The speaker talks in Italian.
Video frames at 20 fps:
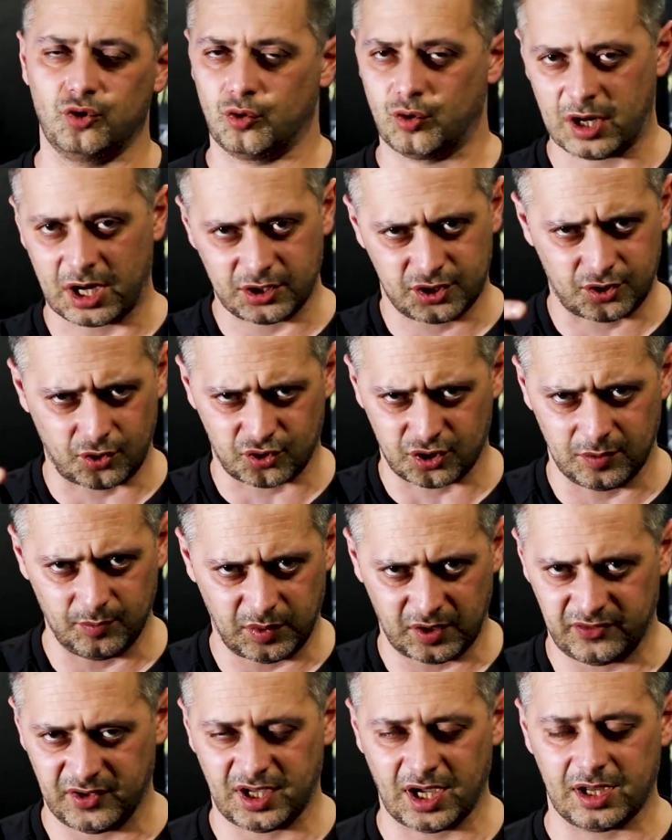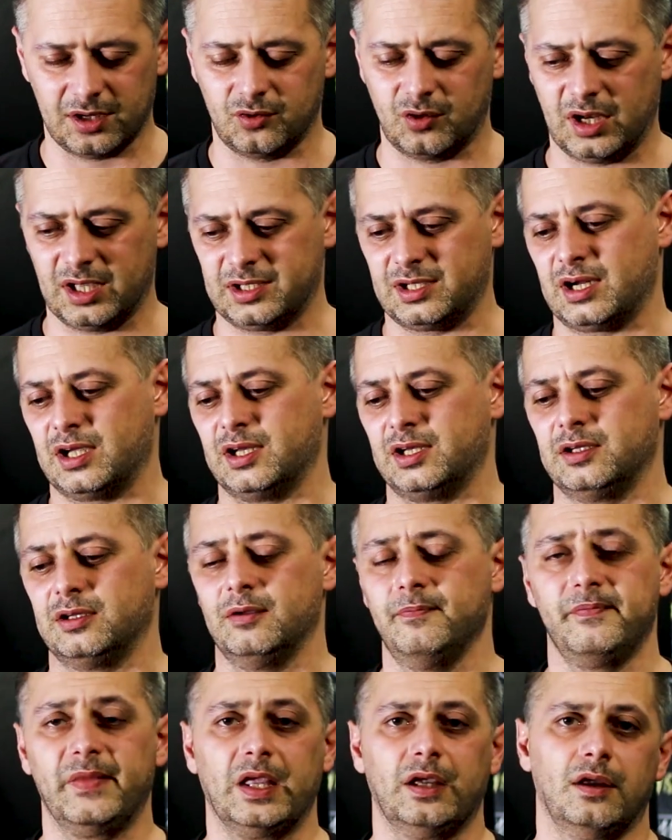Ora sto semplificando alla grande
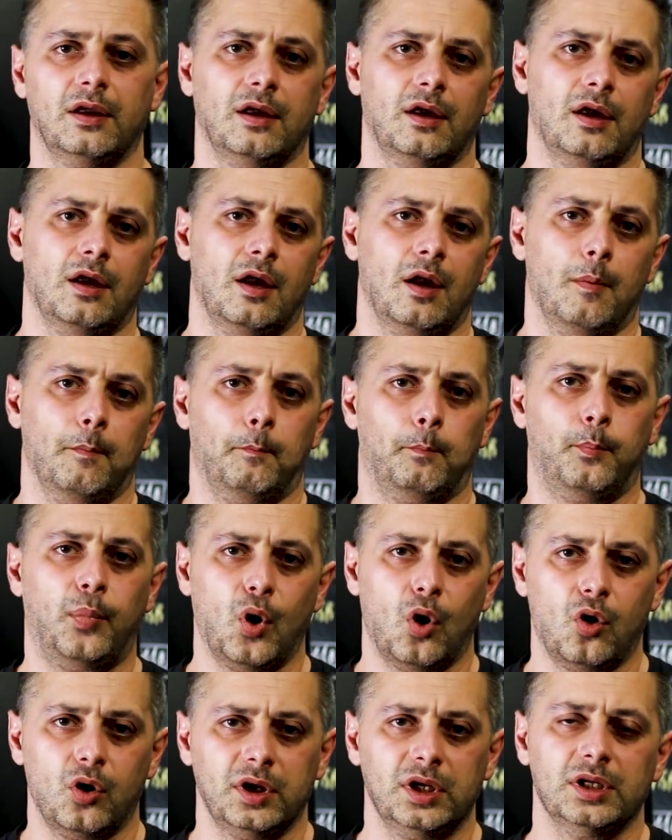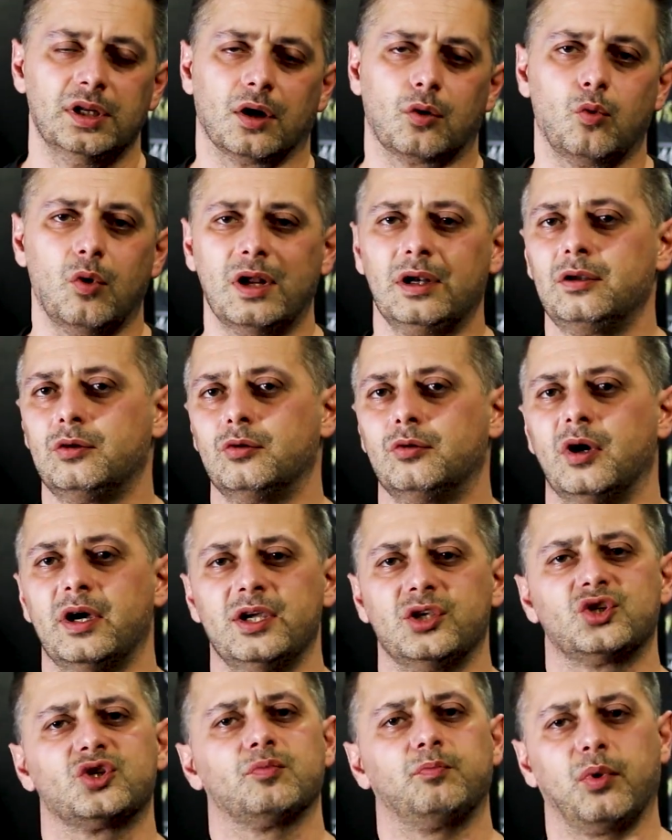poi da quando è
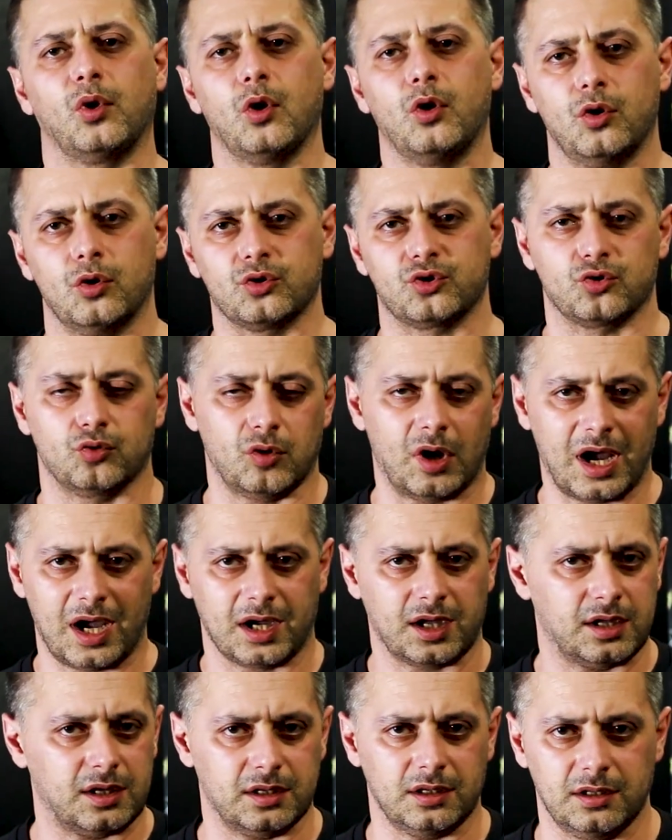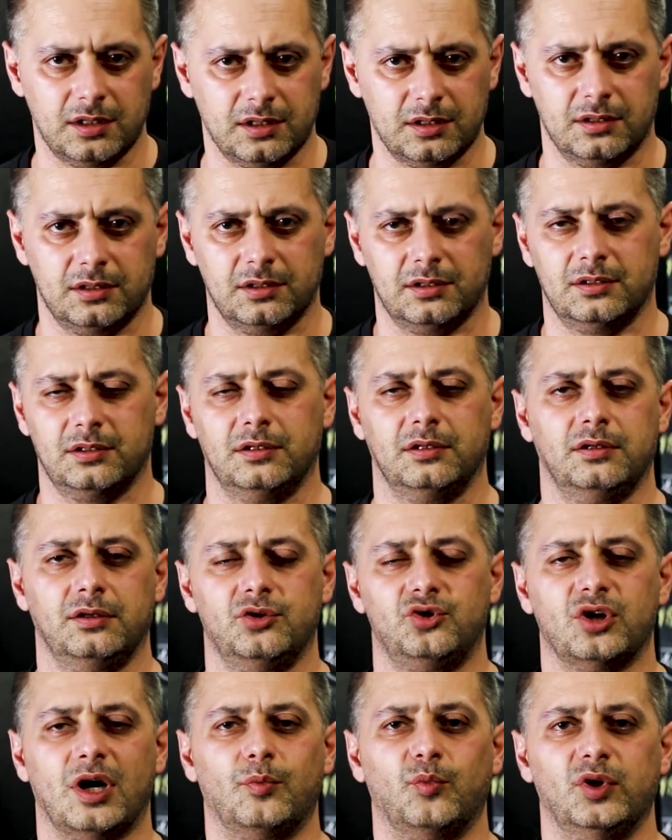esploso anche eh,
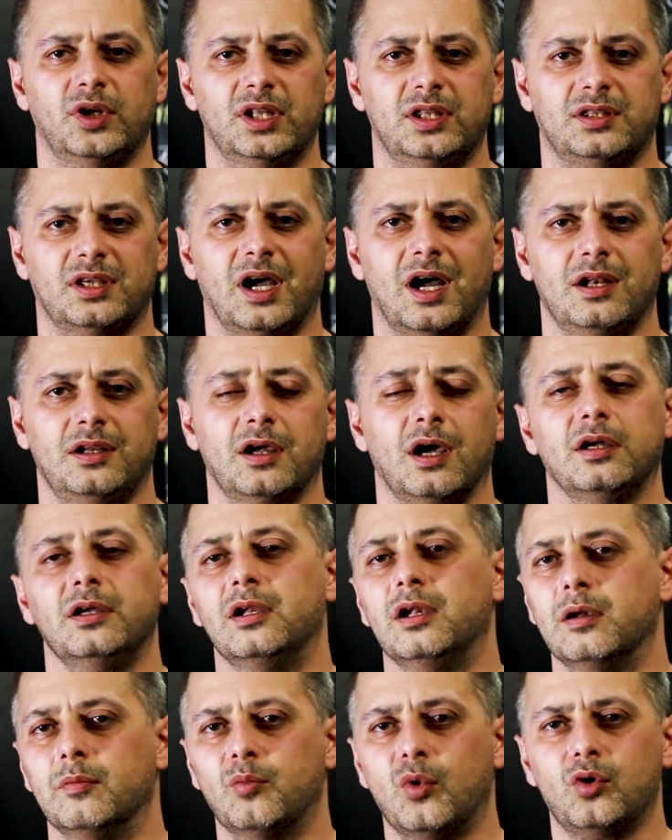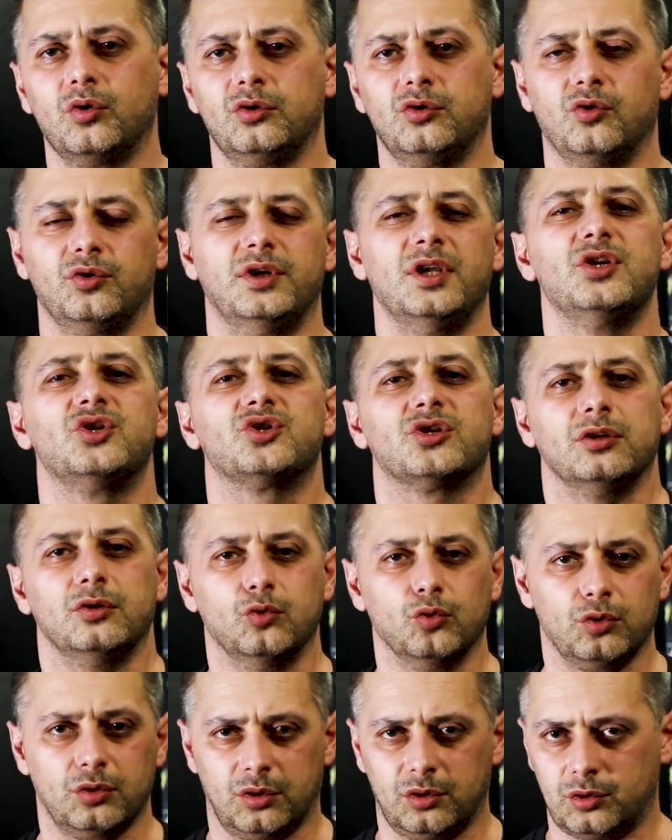diciamo in Italia il mondo dei
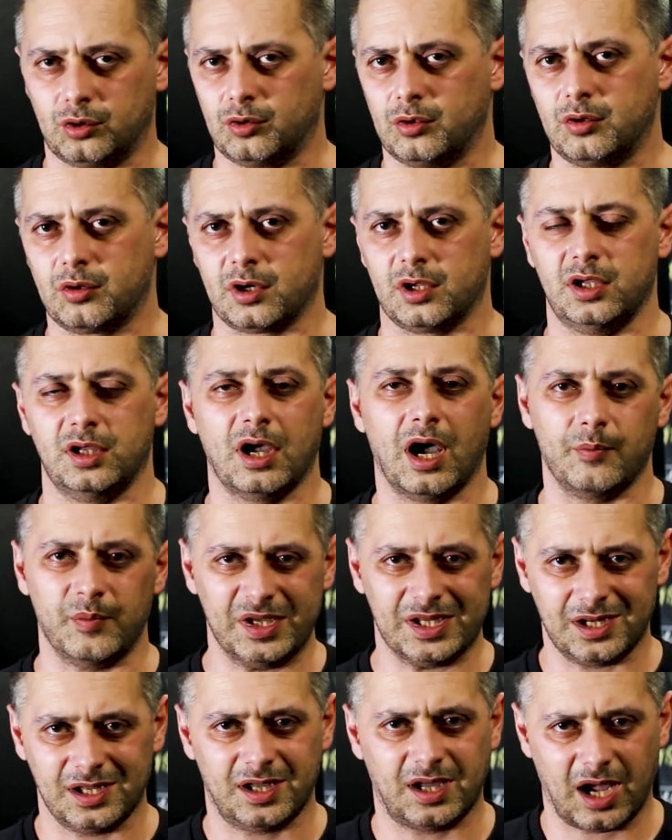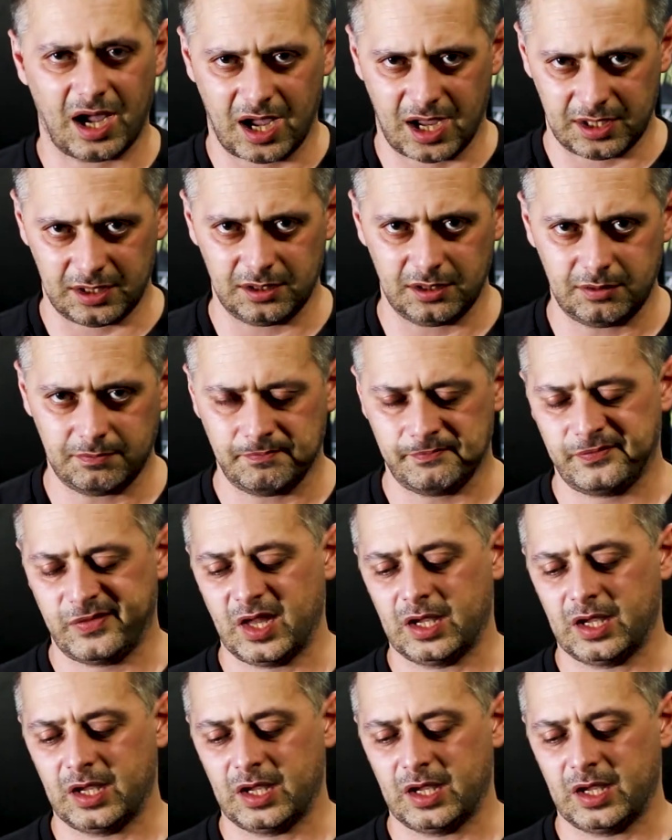seduttori americani,